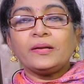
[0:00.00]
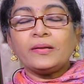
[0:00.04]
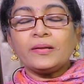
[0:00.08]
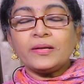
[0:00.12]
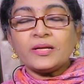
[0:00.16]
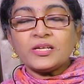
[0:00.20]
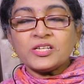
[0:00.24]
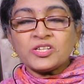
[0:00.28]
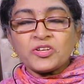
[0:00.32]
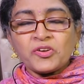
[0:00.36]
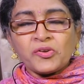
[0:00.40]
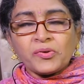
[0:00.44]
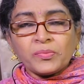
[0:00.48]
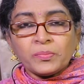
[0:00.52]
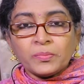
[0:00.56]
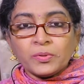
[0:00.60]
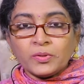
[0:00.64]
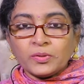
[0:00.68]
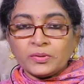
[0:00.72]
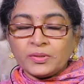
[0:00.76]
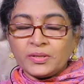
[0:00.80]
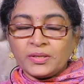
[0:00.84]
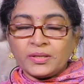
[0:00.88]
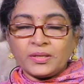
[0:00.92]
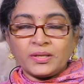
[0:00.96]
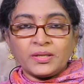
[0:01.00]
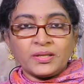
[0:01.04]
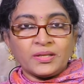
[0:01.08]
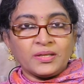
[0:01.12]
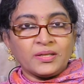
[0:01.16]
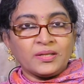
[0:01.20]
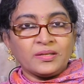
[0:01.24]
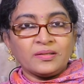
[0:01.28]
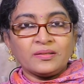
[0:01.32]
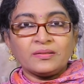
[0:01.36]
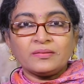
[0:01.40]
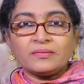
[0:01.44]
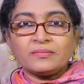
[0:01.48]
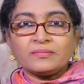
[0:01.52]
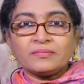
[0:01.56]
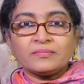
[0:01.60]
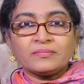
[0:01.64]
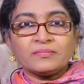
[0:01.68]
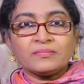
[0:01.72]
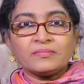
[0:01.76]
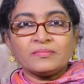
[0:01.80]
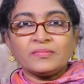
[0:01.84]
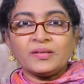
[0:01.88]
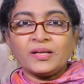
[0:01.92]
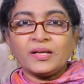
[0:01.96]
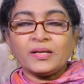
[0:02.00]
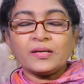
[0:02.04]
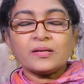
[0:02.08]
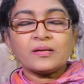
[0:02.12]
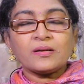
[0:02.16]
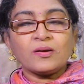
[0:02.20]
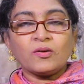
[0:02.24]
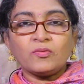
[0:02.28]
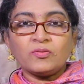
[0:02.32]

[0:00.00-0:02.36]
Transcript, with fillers: లీస్ట్ బోదరింగ్ అండి నేను